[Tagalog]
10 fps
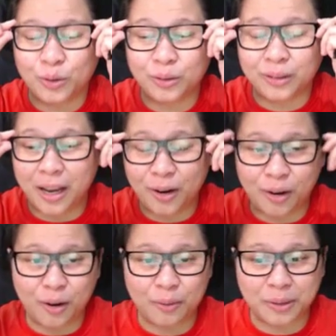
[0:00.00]
nung
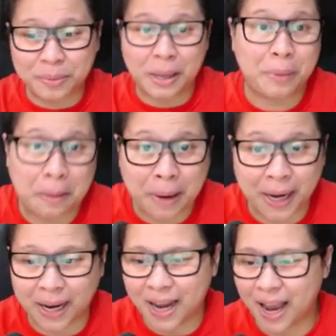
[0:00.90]
ano, hindi pa tayo
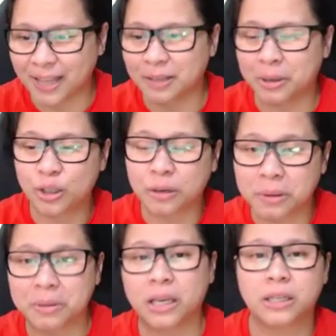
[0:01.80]
pinapanganak lahat, di ba? So,
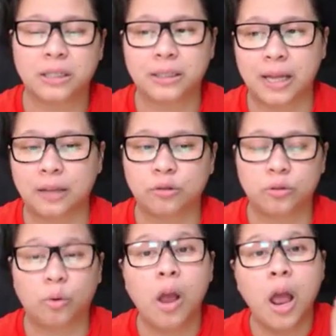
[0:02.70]
nagbibigay siya ng status
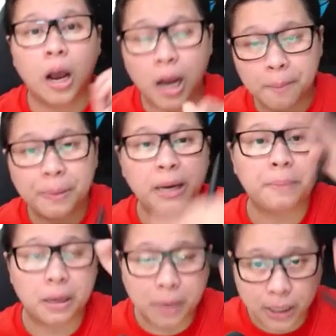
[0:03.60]
nung company
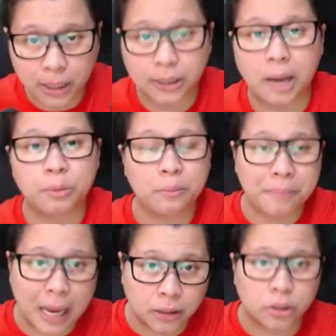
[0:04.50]
para makikita mo yung
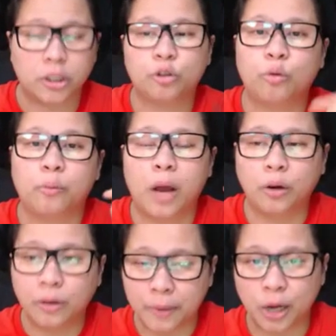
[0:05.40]
pattern kung
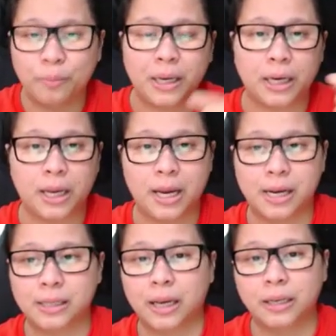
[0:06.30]
ano, ano ba
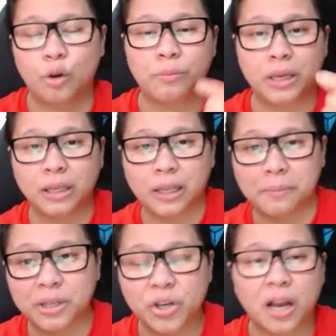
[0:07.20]
nangyayari sa kanya, kumikita
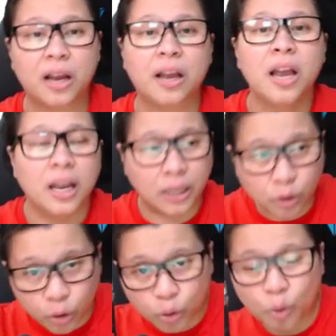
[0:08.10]
ba siya,
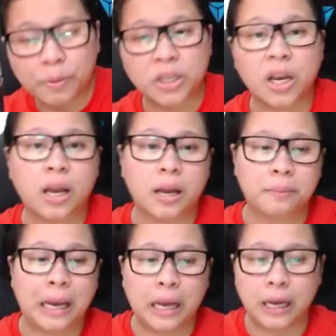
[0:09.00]
nag-grow ba siya,
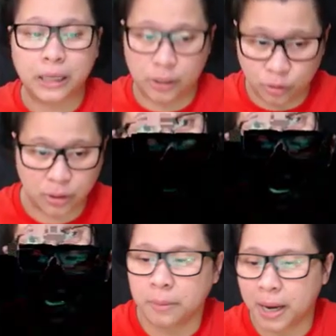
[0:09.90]
mga ganun,
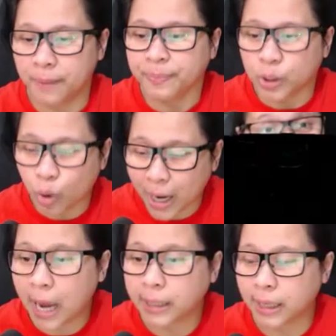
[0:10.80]
di ba? So,
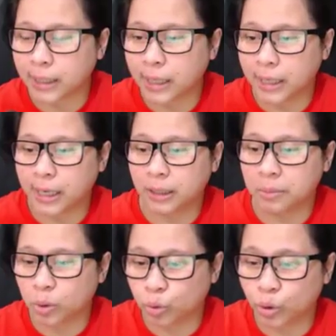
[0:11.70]
kailangan nga talaga natin
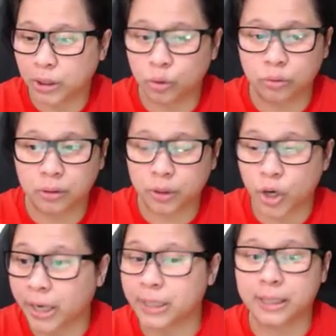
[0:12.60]
matuto nitong
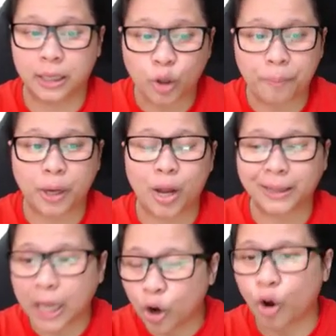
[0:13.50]
charts na to. Pero
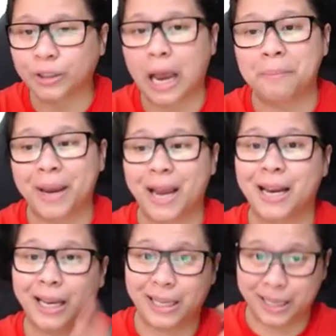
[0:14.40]
ang tanong, saan ba yan
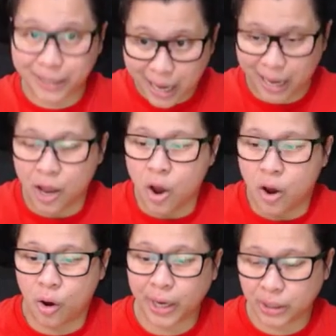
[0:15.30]
nakikita?
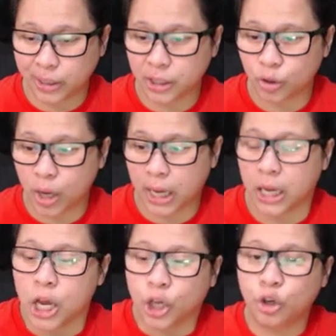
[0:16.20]
Okay, so ganito ah,
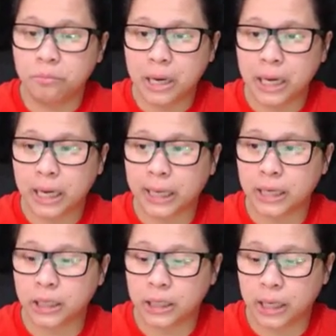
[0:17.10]
yung mga
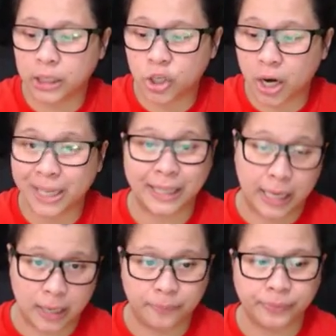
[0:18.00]
ganyan na
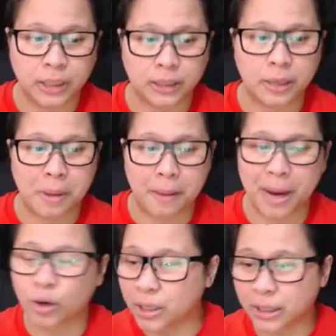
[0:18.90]
charting, di ba,
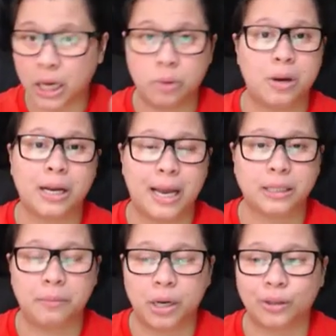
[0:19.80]
meron yung dalawang
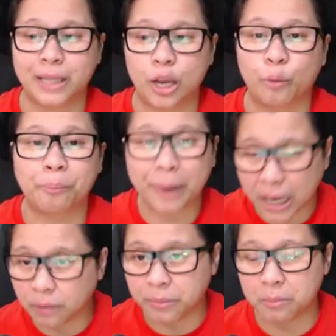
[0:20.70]
klase, meron tayong
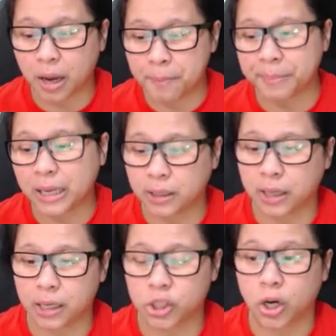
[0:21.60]
paid, may mga paid
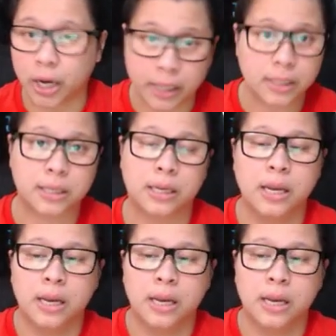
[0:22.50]
na charts,